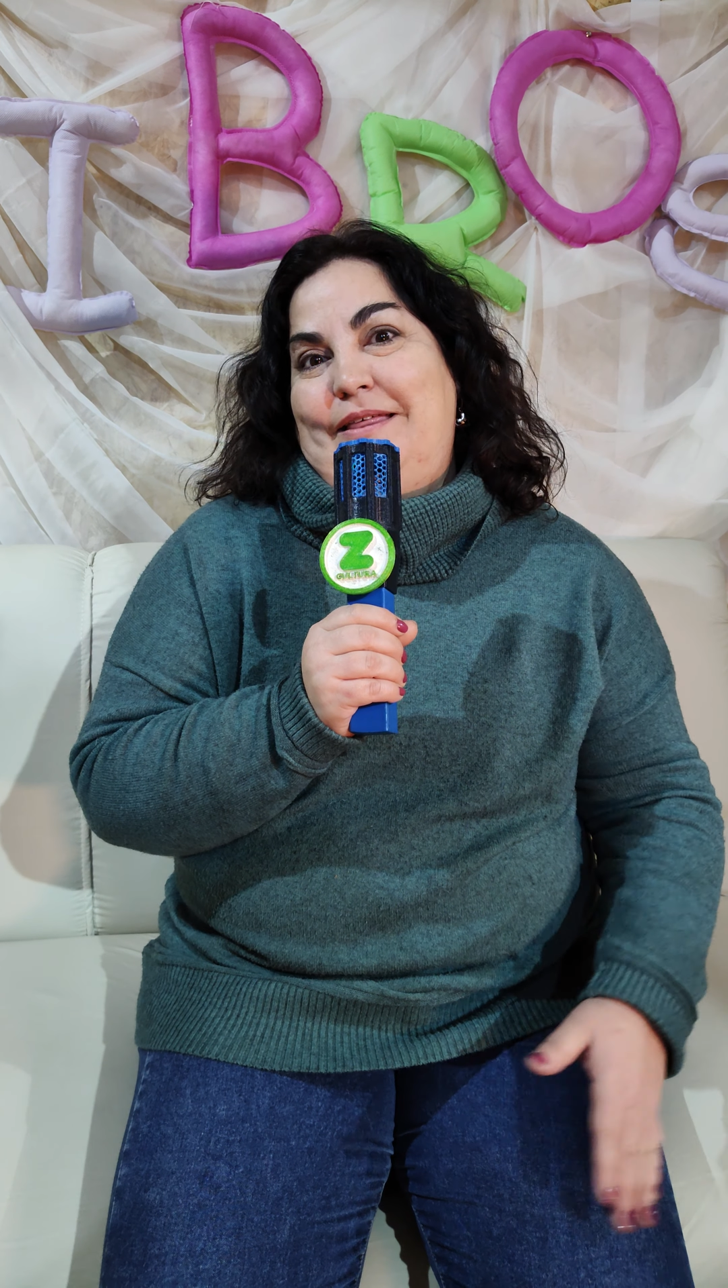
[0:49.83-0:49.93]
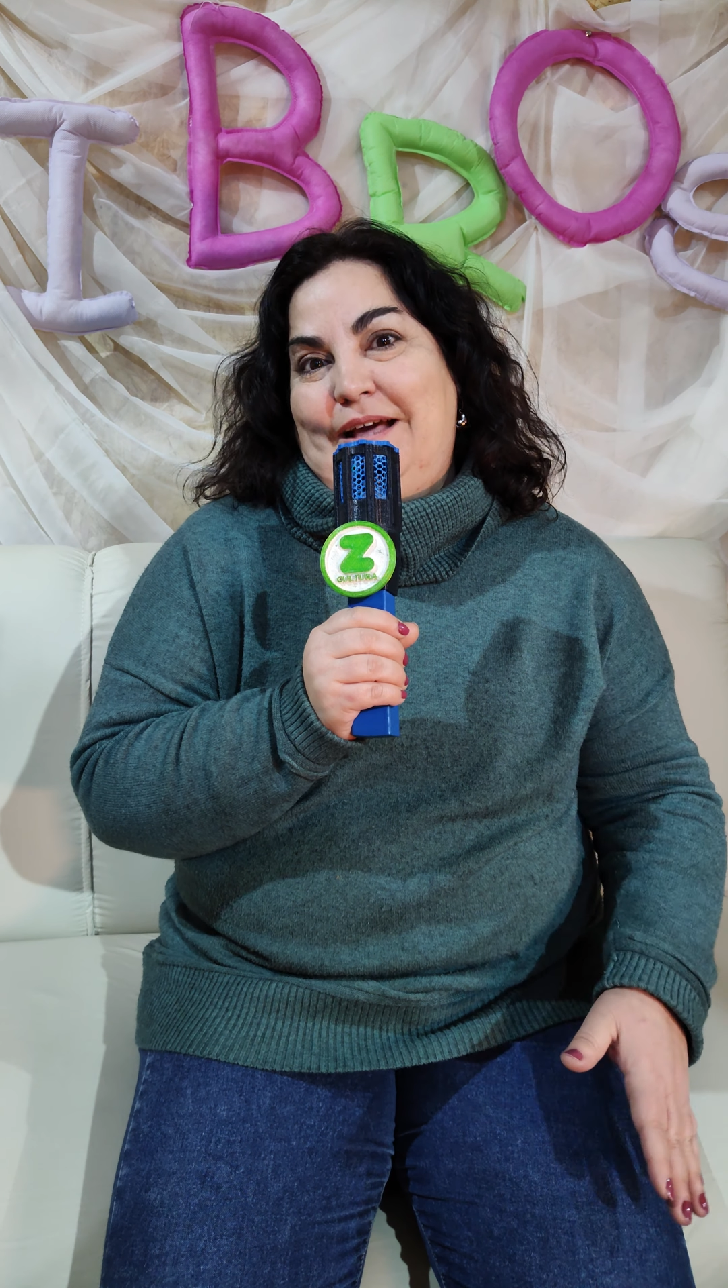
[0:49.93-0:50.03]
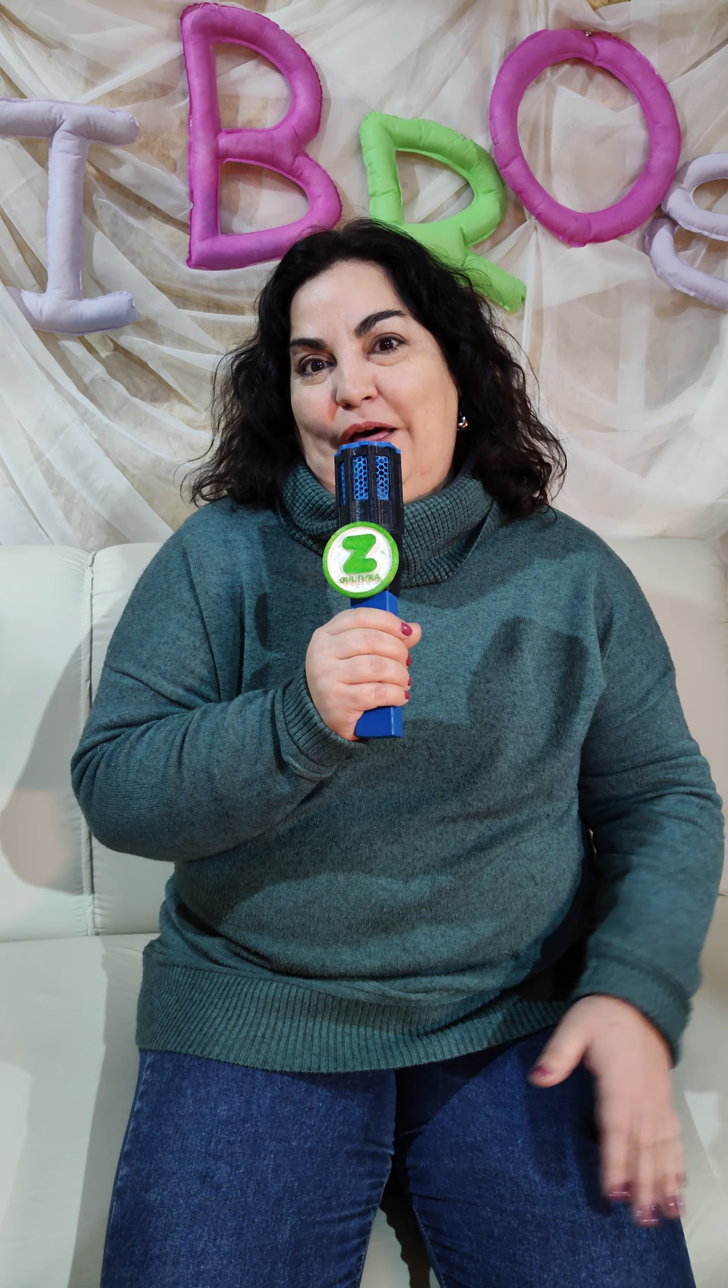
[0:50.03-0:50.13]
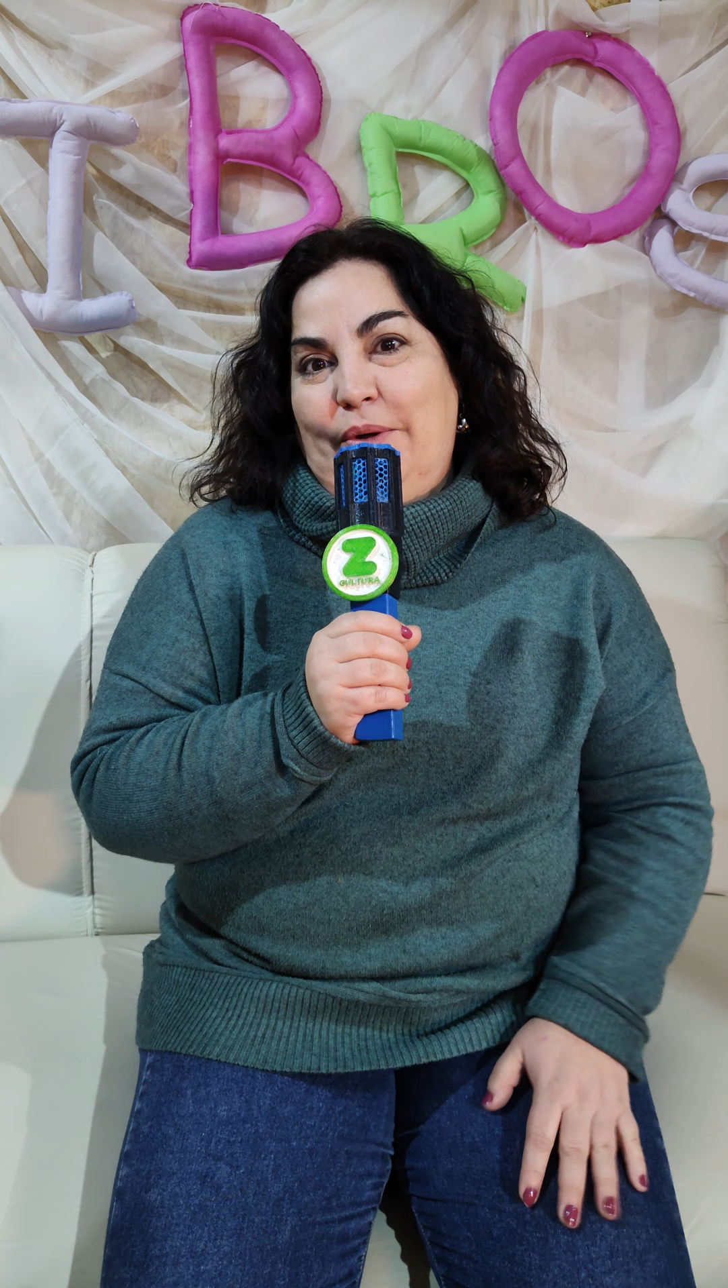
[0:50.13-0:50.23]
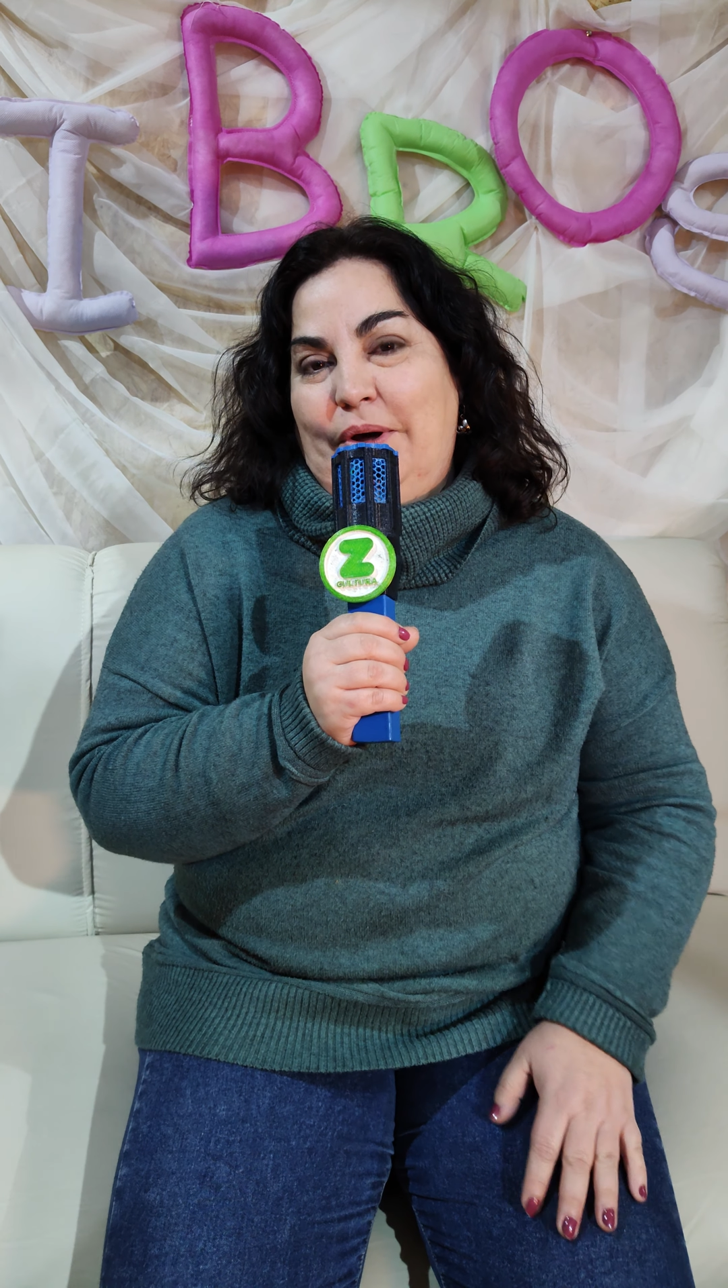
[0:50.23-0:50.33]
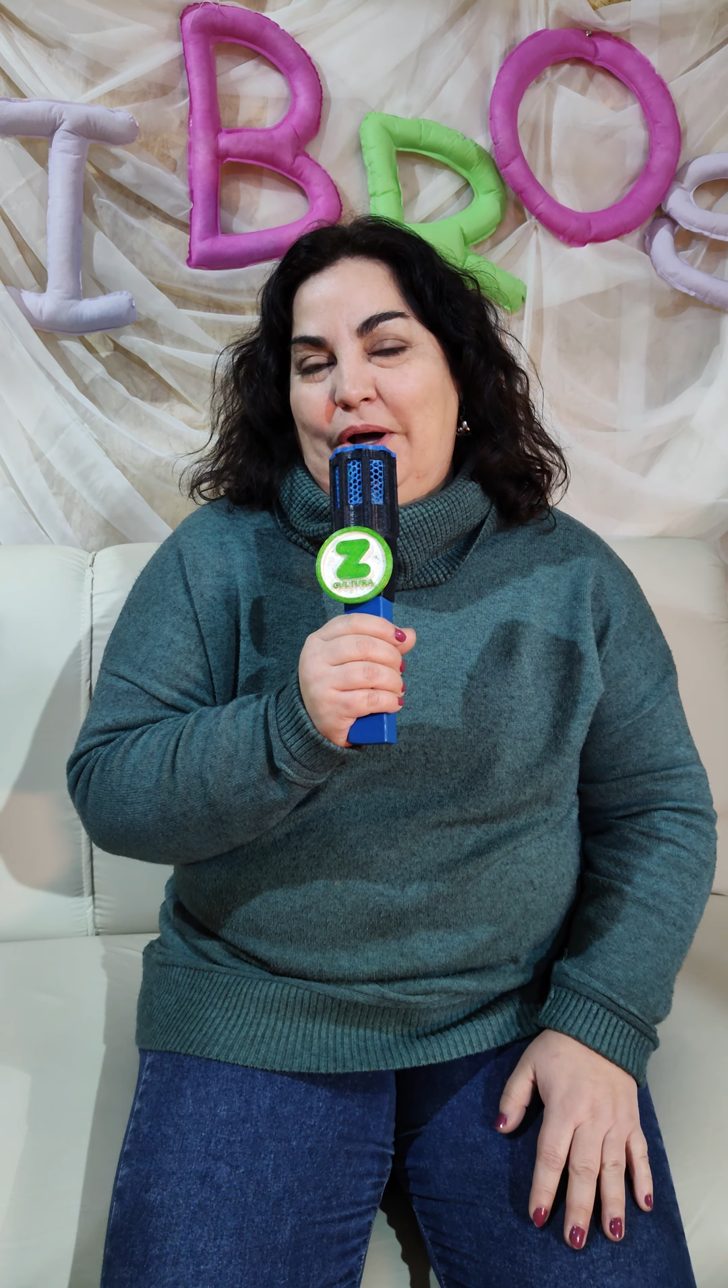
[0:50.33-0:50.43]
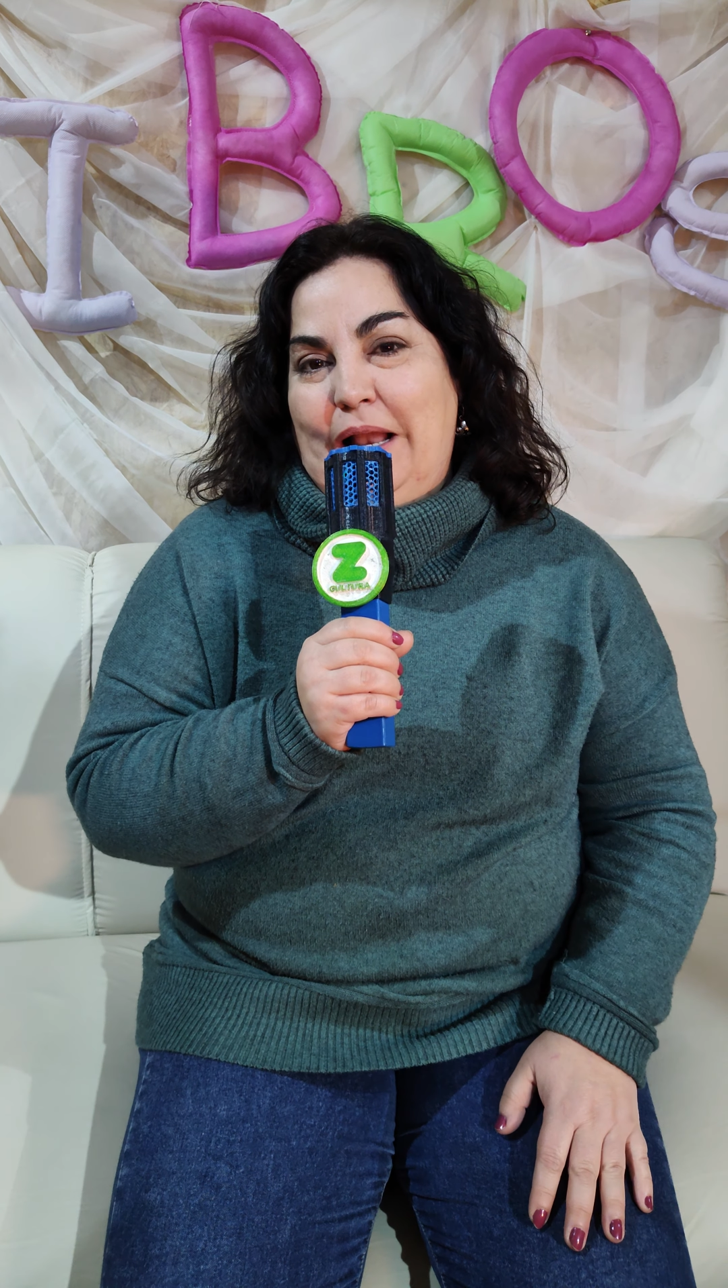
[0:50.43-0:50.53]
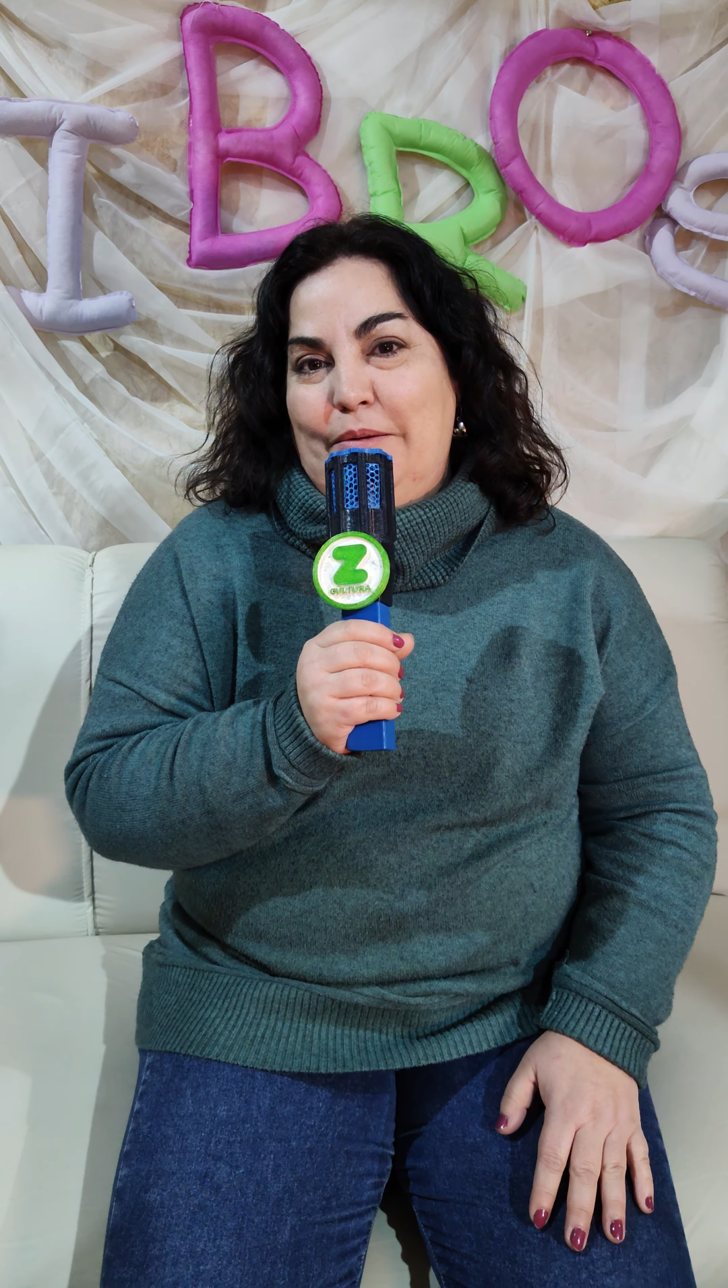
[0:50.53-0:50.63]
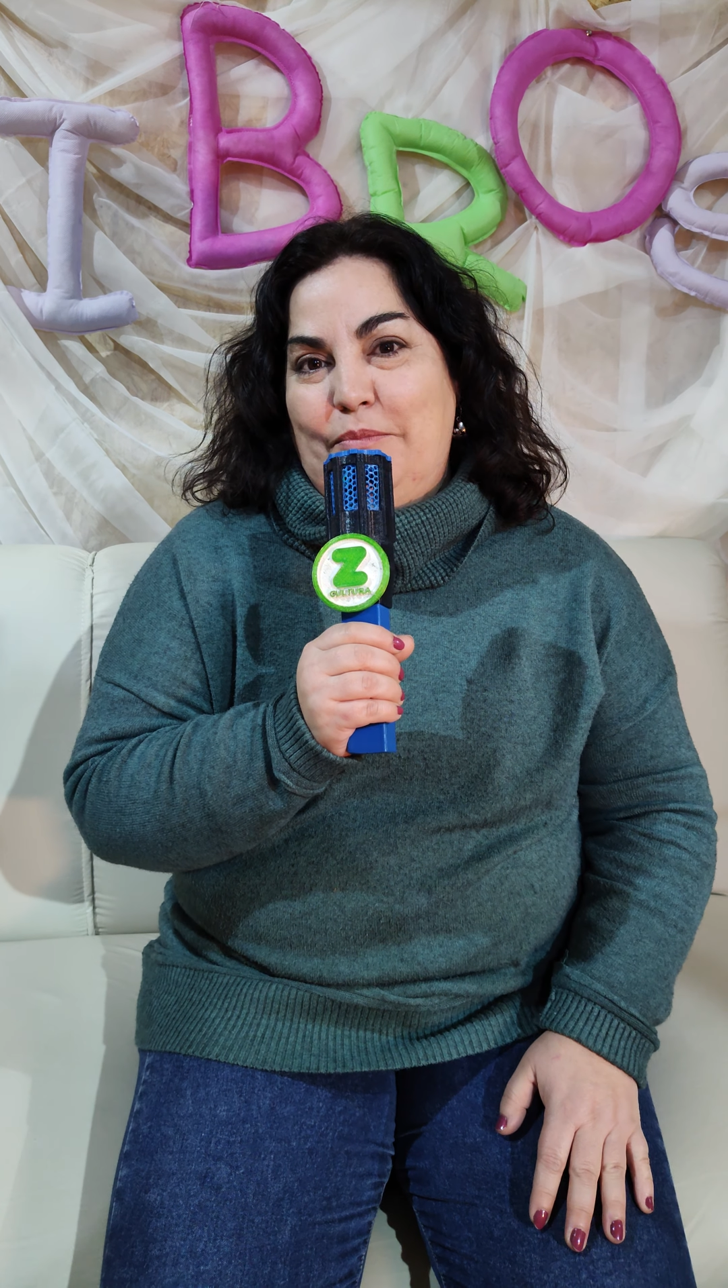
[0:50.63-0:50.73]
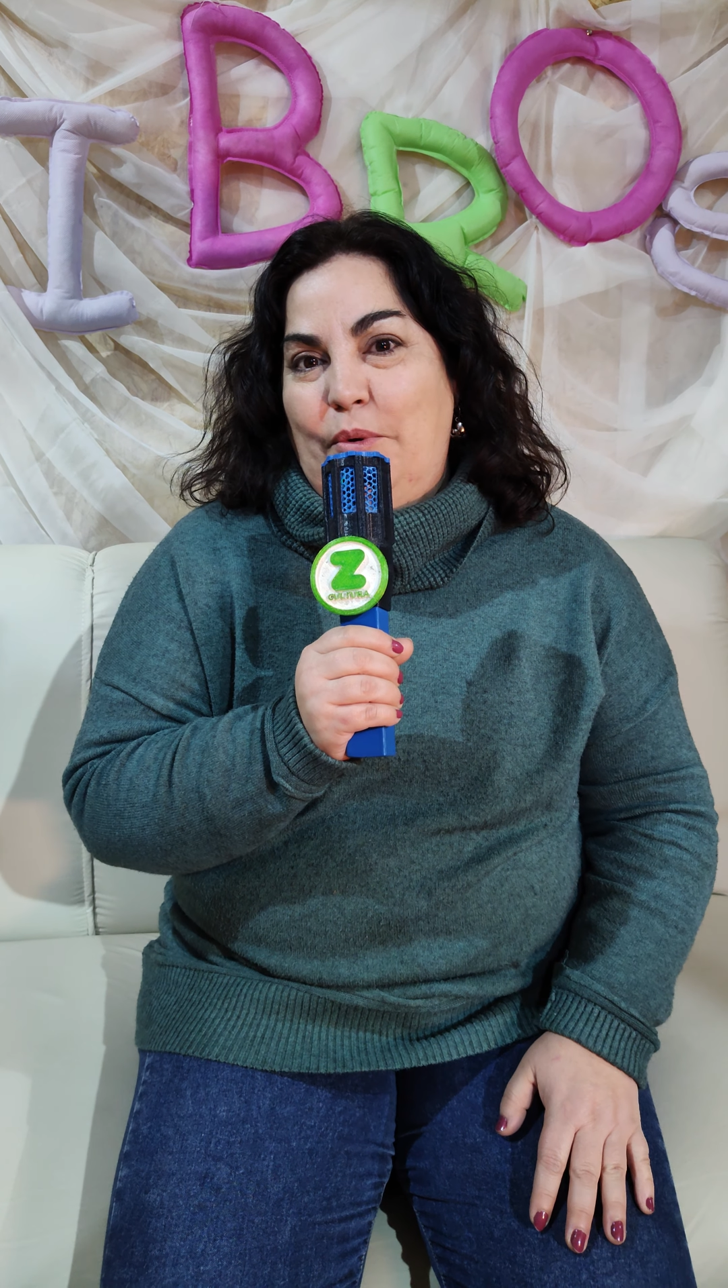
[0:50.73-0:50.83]

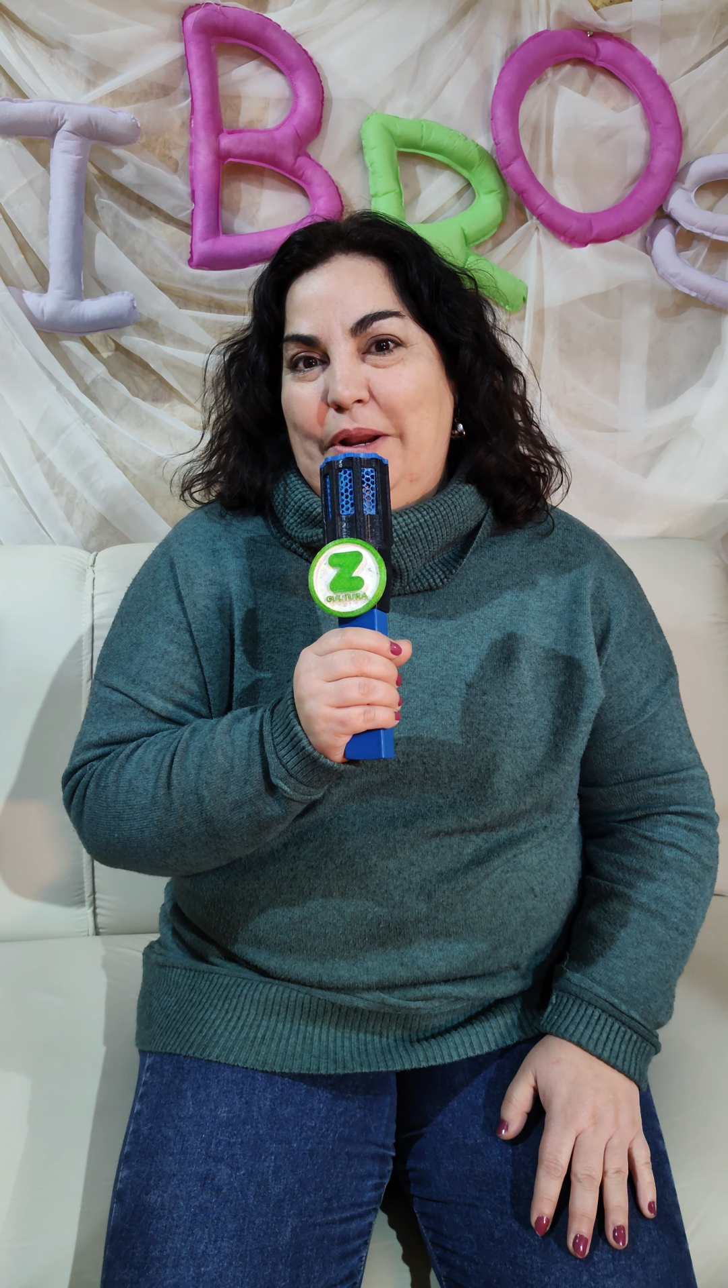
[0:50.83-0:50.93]
dedicado al